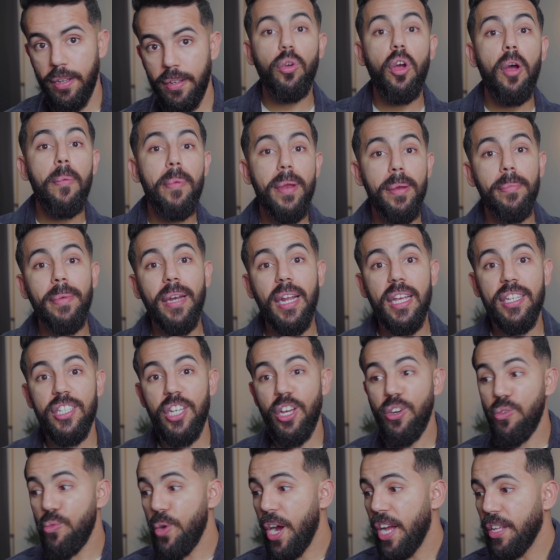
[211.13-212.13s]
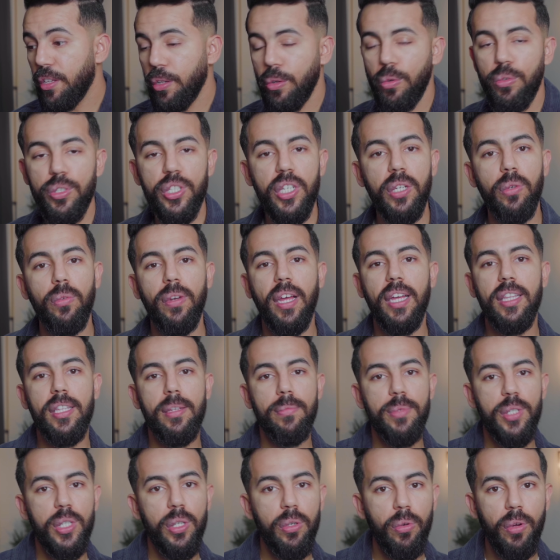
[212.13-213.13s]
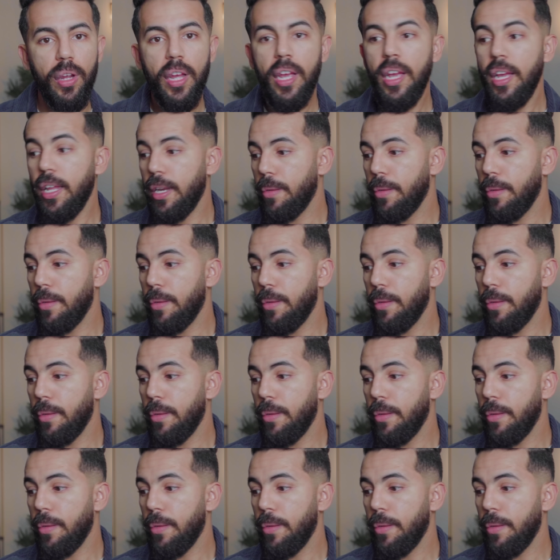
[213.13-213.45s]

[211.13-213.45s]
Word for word: وقبل ما نختاروا واحد الروتين ولا غادي نمشيو